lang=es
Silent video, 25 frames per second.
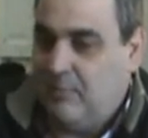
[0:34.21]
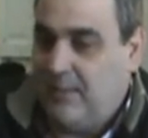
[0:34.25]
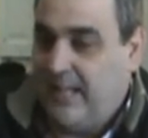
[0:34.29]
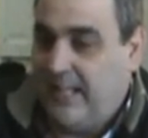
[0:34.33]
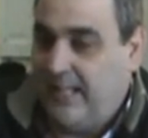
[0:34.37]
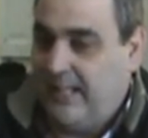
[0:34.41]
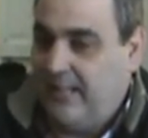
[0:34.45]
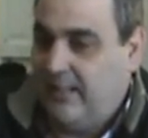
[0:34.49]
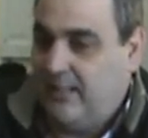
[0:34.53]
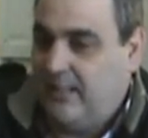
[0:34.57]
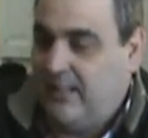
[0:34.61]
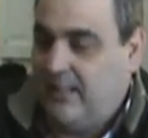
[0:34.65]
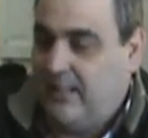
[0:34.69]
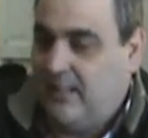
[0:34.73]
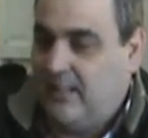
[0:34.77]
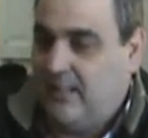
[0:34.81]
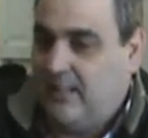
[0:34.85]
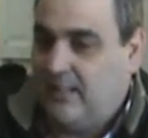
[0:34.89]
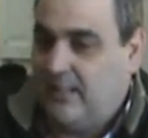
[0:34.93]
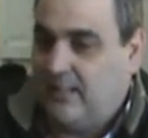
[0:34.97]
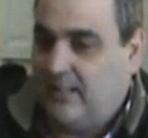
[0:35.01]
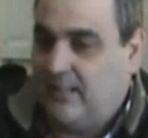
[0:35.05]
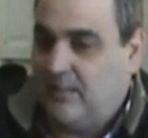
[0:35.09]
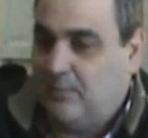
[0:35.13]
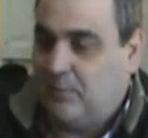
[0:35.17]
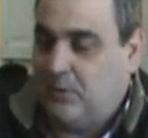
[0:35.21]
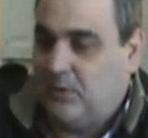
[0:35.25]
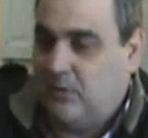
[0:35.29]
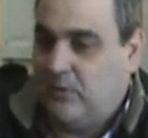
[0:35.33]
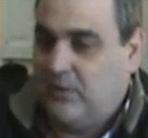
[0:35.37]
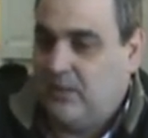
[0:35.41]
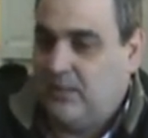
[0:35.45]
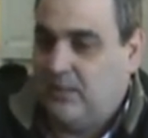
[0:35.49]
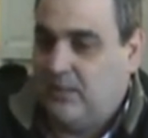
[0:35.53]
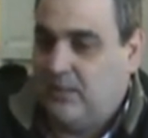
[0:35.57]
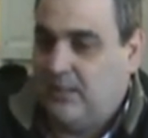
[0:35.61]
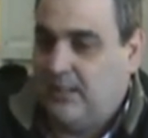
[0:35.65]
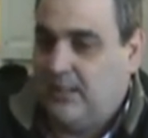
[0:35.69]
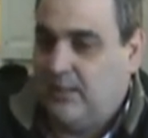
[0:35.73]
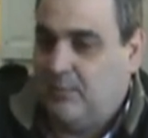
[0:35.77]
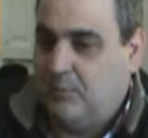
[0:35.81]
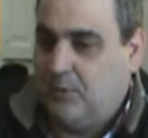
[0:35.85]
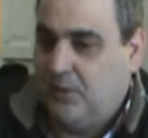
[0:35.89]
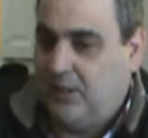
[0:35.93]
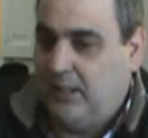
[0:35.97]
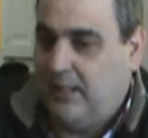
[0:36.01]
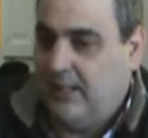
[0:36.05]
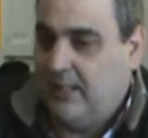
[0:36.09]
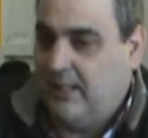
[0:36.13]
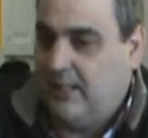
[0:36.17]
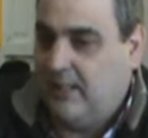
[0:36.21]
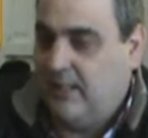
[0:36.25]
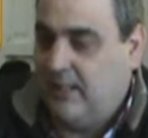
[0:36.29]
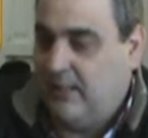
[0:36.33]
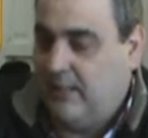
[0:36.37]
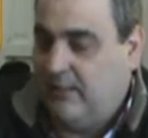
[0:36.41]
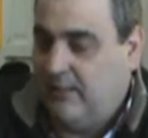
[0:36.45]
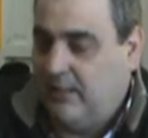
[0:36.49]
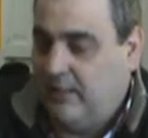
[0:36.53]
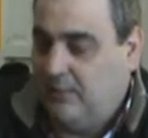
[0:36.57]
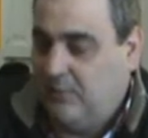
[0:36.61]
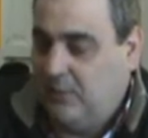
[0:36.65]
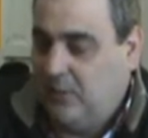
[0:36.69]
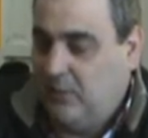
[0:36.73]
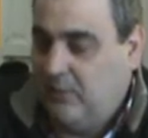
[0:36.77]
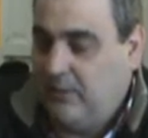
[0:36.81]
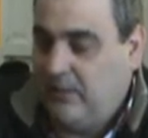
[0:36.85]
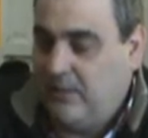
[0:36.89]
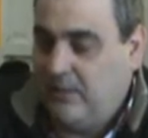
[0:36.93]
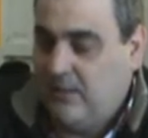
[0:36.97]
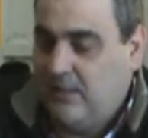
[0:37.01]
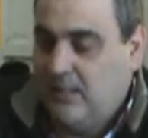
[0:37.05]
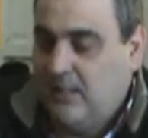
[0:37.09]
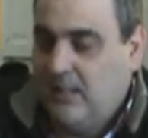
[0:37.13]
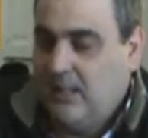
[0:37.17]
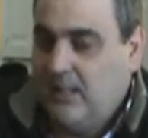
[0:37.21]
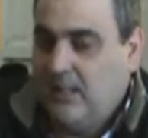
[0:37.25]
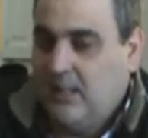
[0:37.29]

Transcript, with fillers: maestra, la profesora Mónica Abramovich,